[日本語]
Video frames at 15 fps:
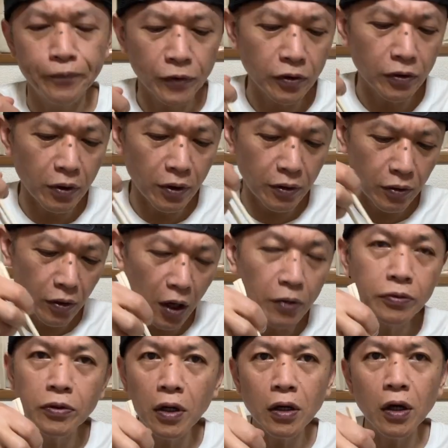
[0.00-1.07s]
ただ、
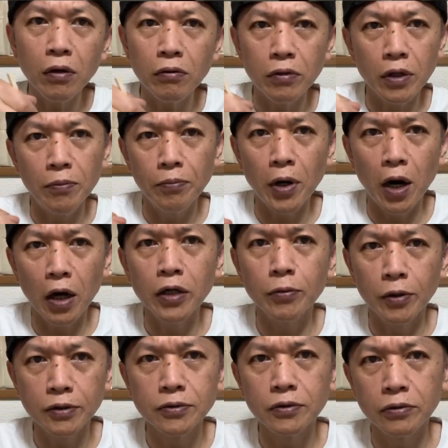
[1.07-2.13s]
油感はやっぱあり
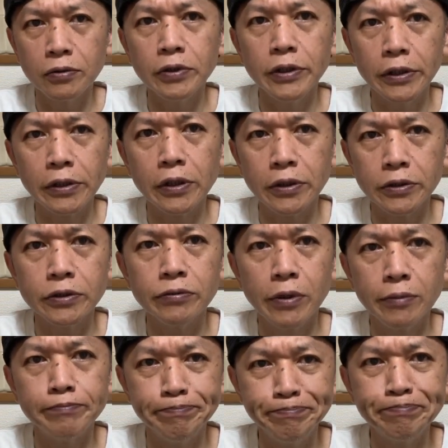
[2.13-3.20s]
ます。オイリーな感じは。
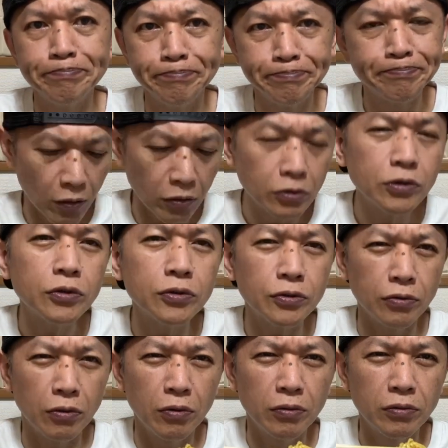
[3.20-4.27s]
うん。美味しいです
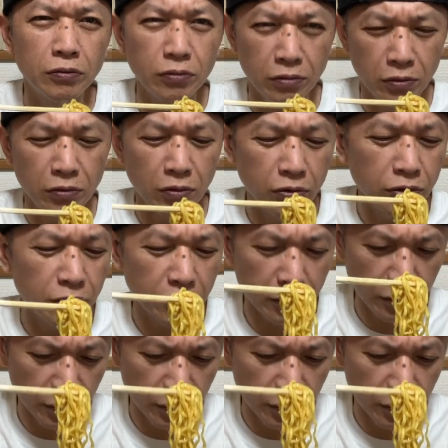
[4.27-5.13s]
よ。うん、美味しい。